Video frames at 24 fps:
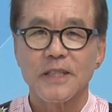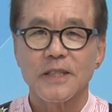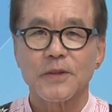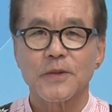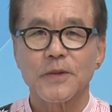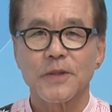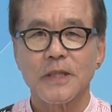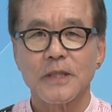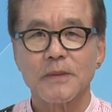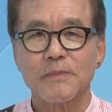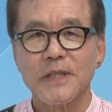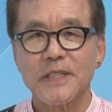
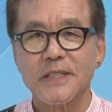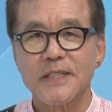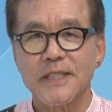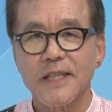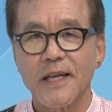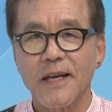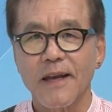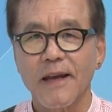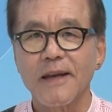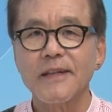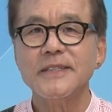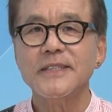그 다음에
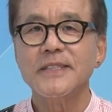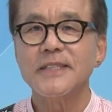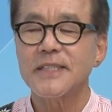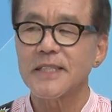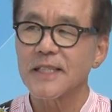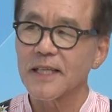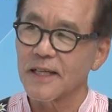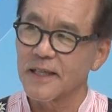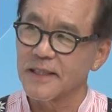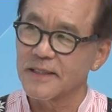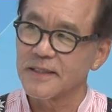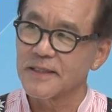이제
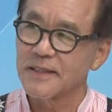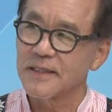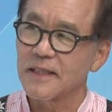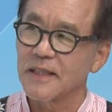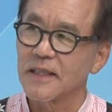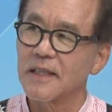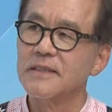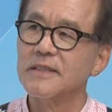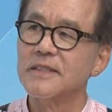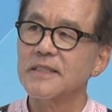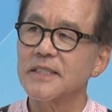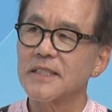엔지안.
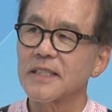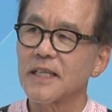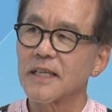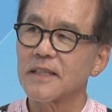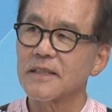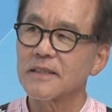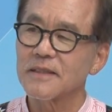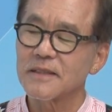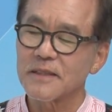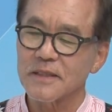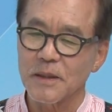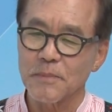
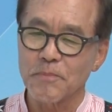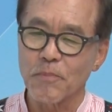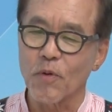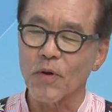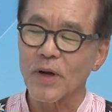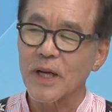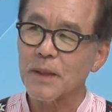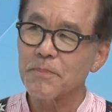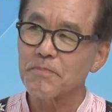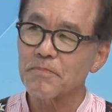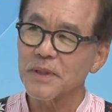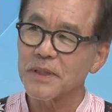엔지안은 그
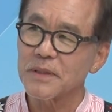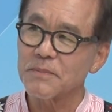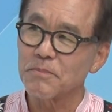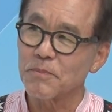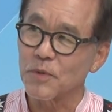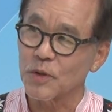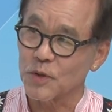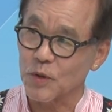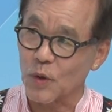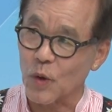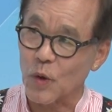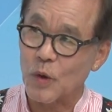보랏빛
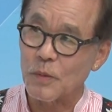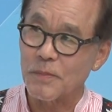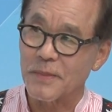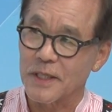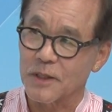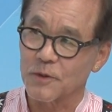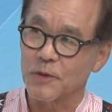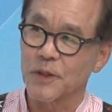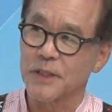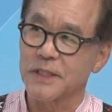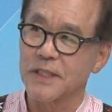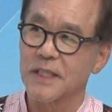뭐
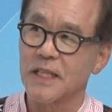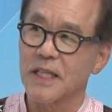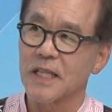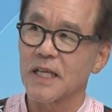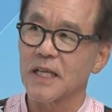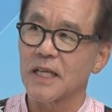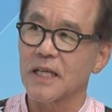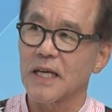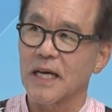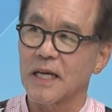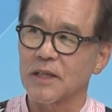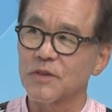조그만
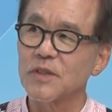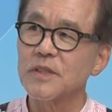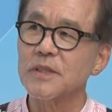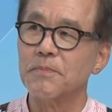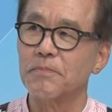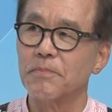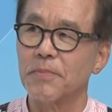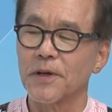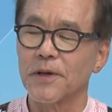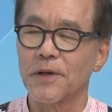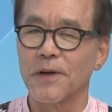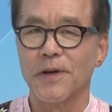꽃인데 아주
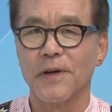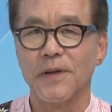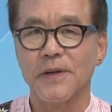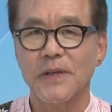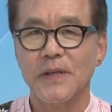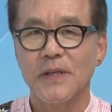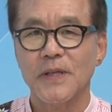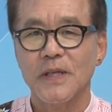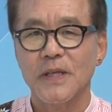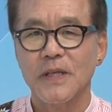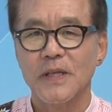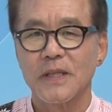이뻐요.
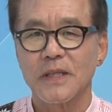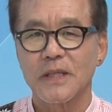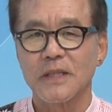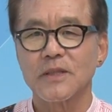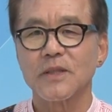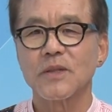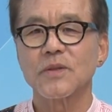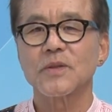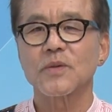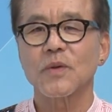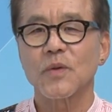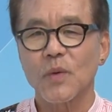
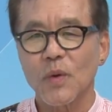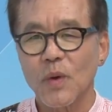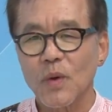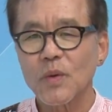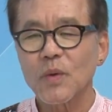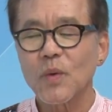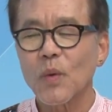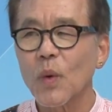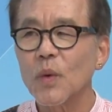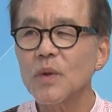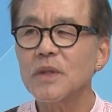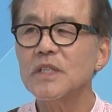그래서
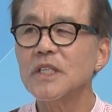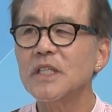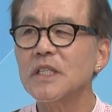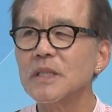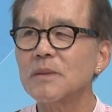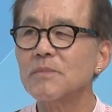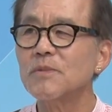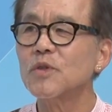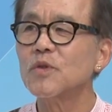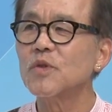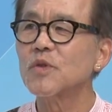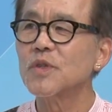그런 꽃
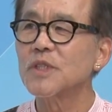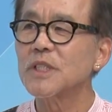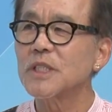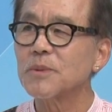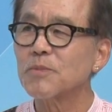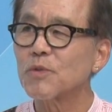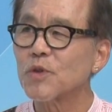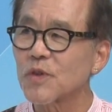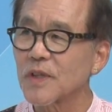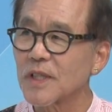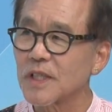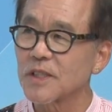이름을
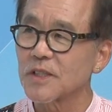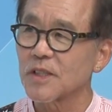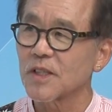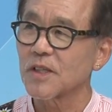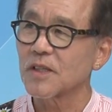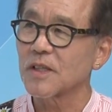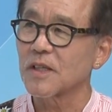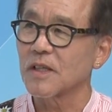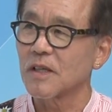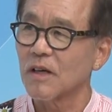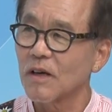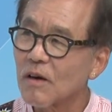중심으로
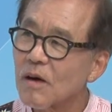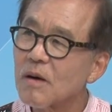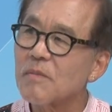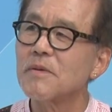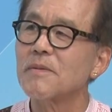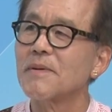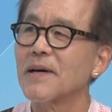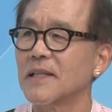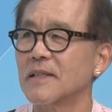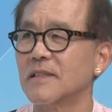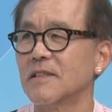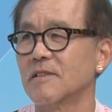해서
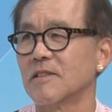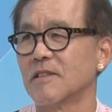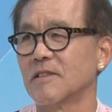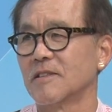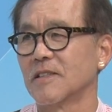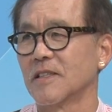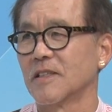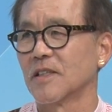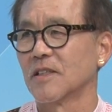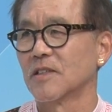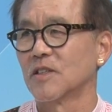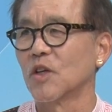클럽을
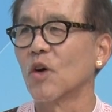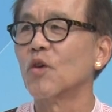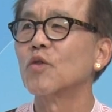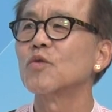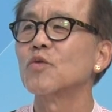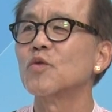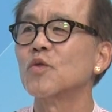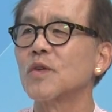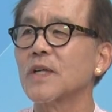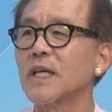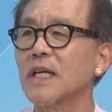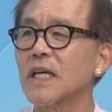만들었죠.
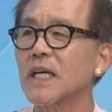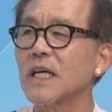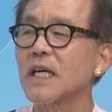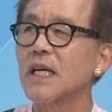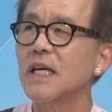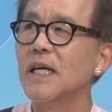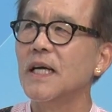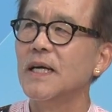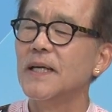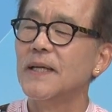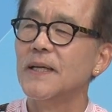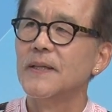전국에
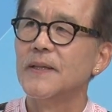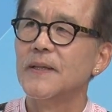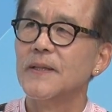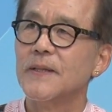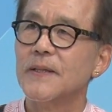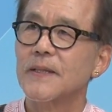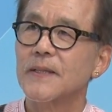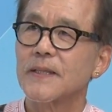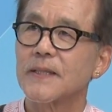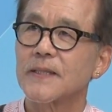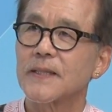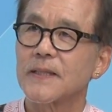
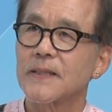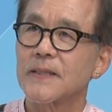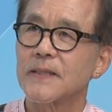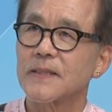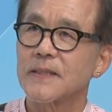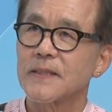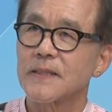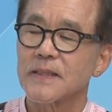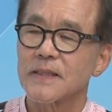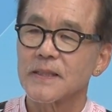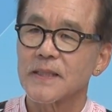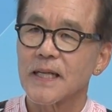
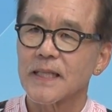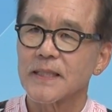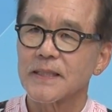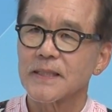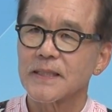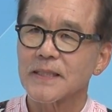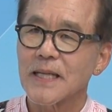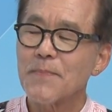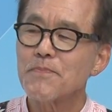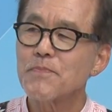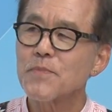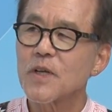그 한
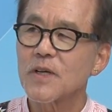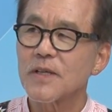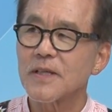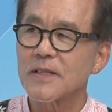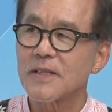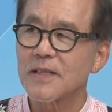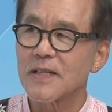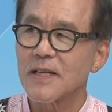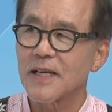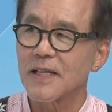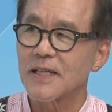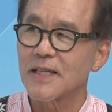
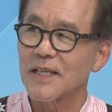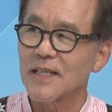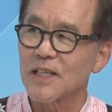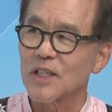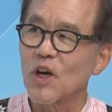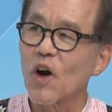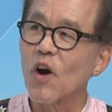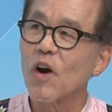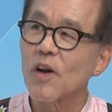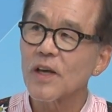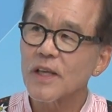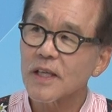3년 안에
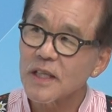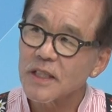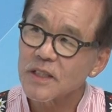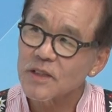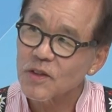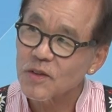10개